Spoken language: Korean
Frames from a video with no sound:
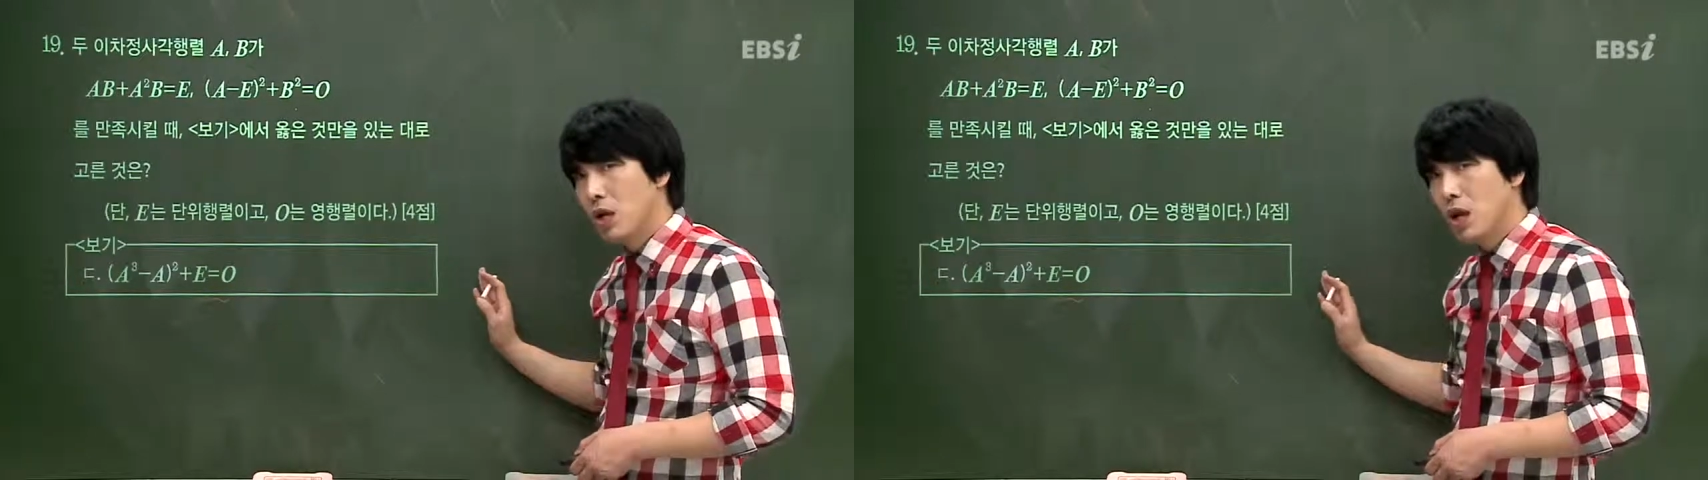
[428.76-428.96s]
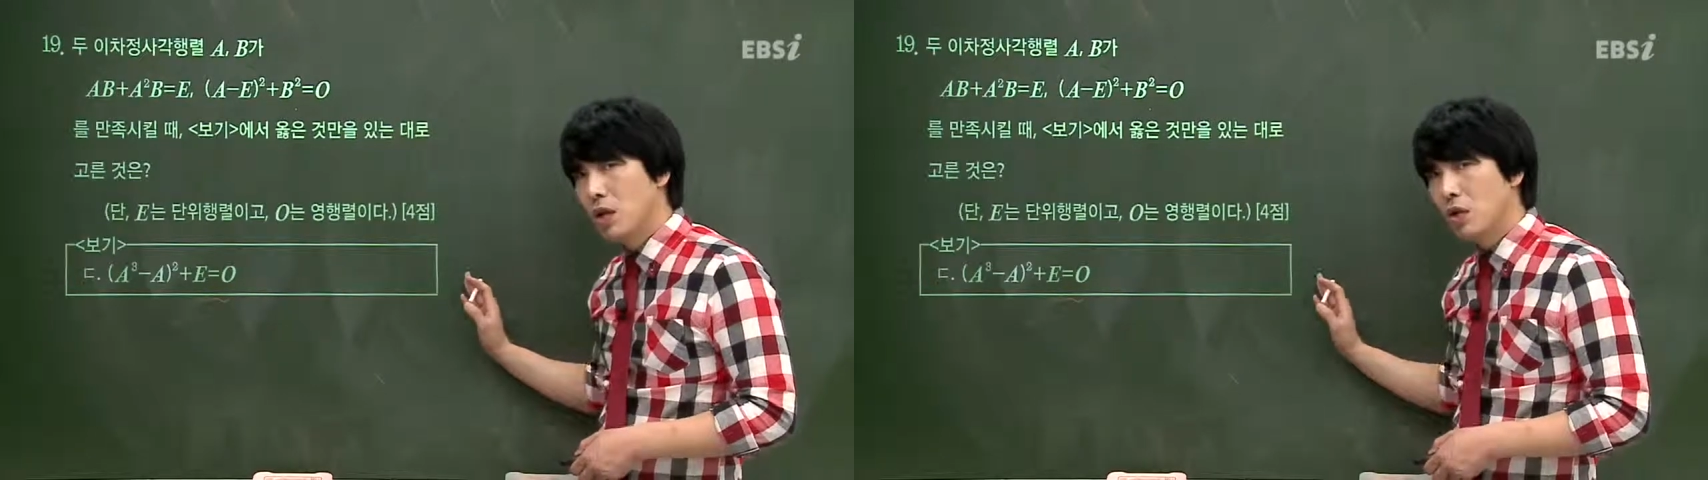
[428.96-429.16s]

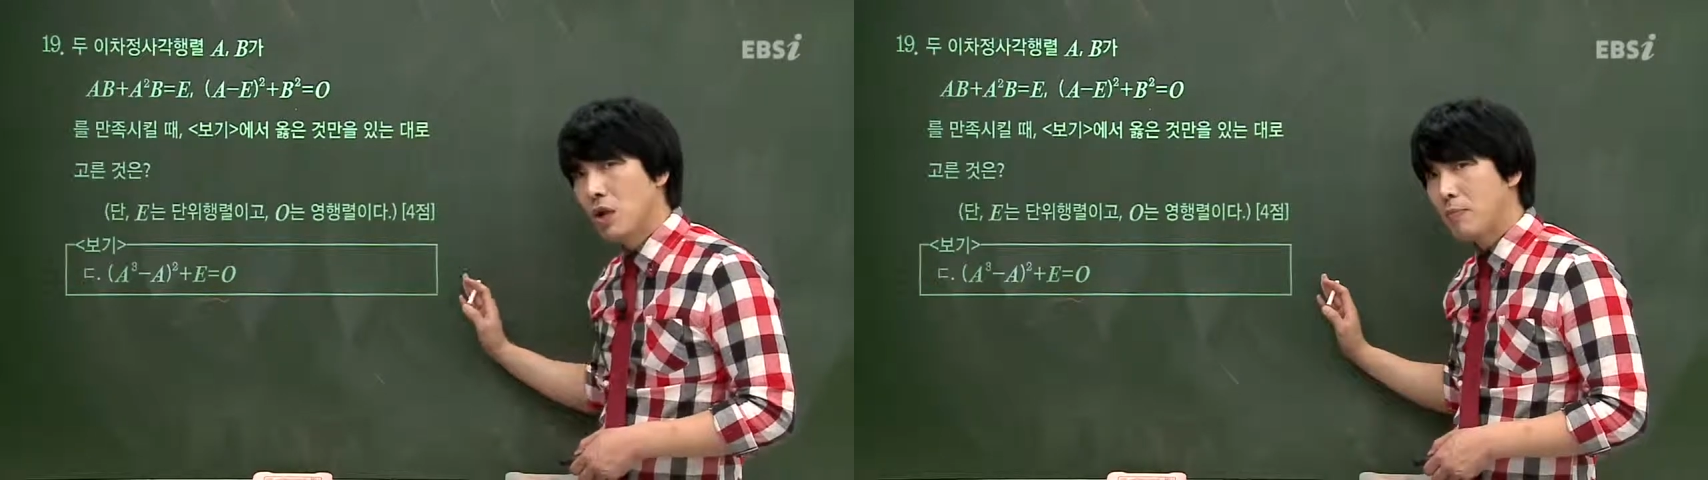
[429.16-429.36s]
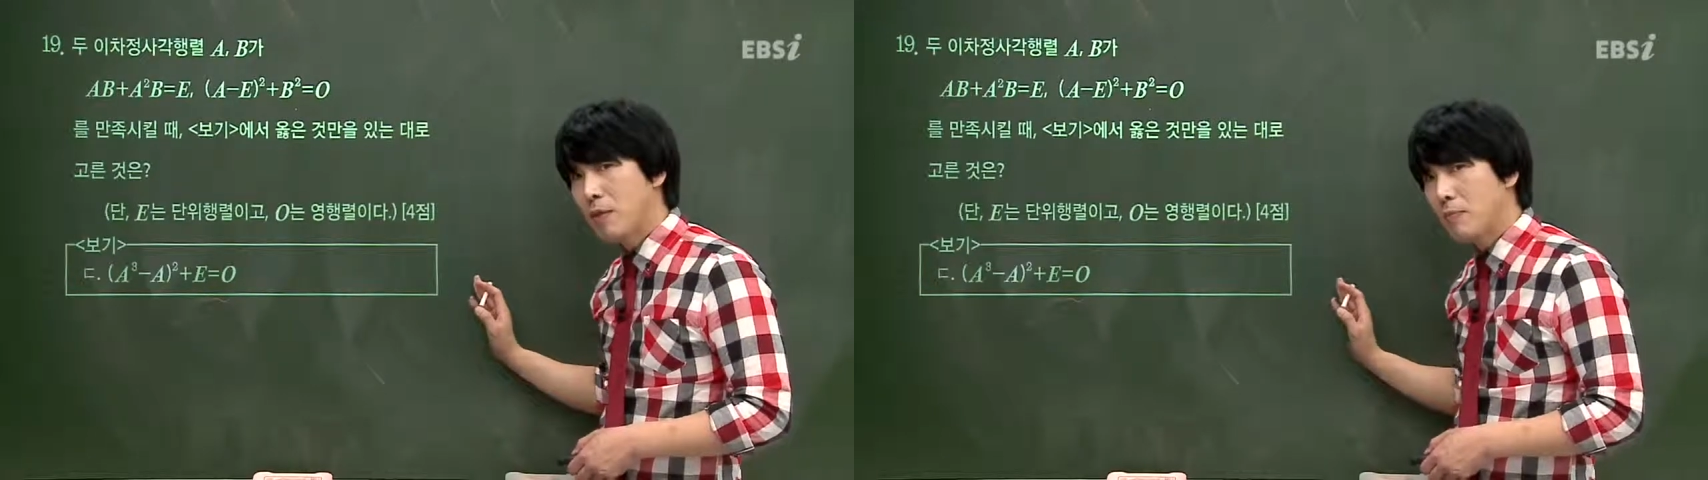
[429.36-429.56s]
행렬
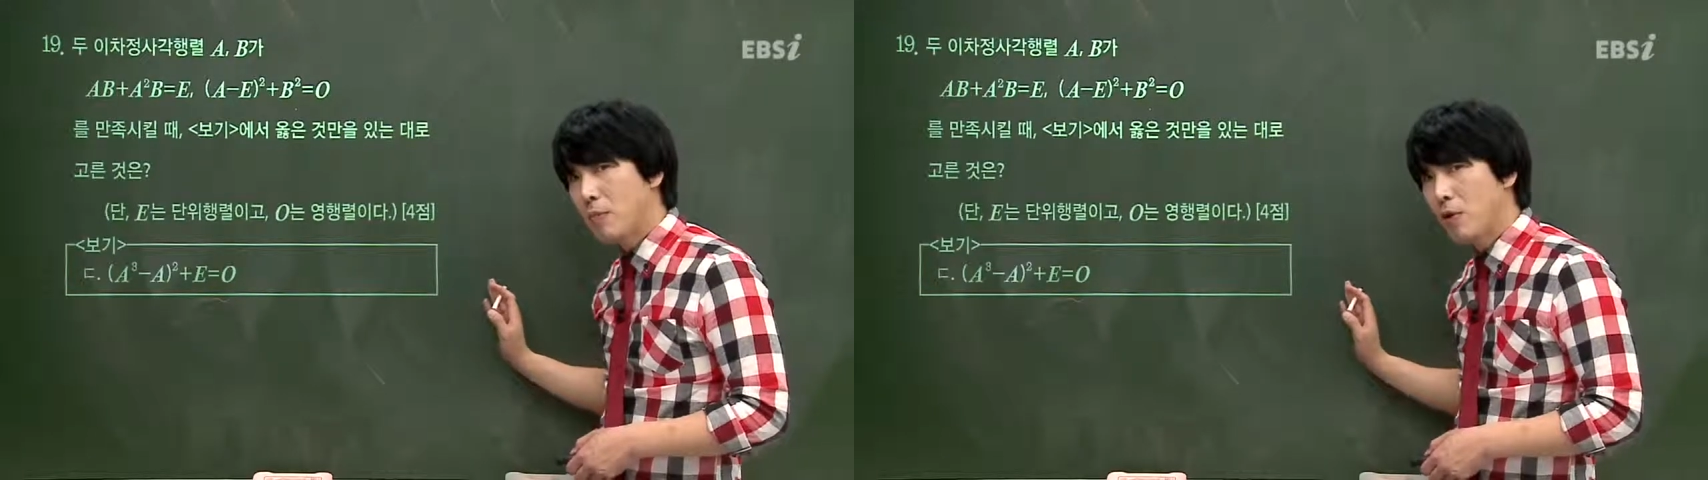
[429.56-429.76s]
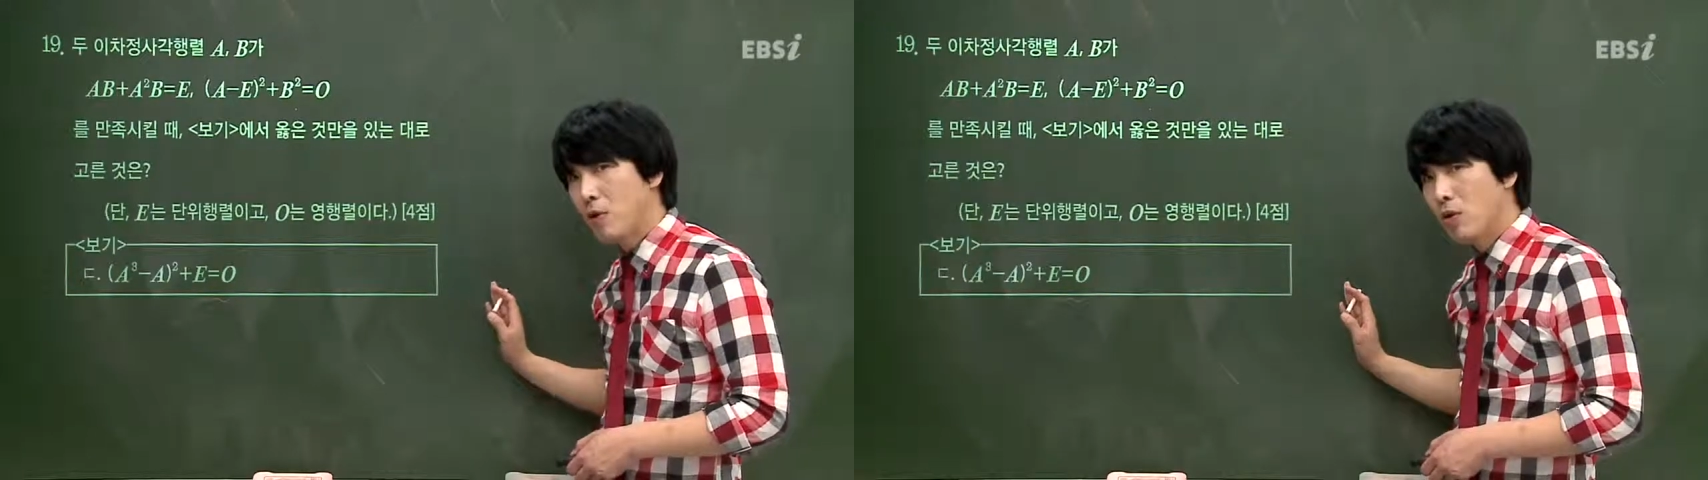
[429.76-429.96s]

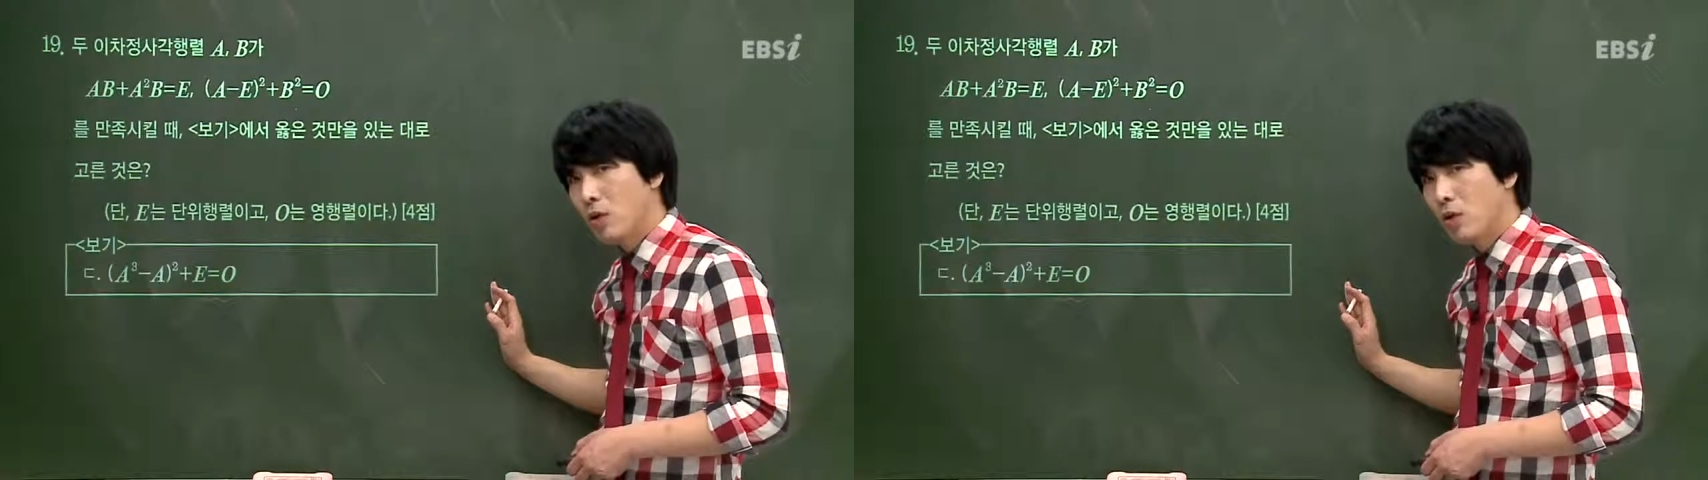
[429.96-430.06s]
합답표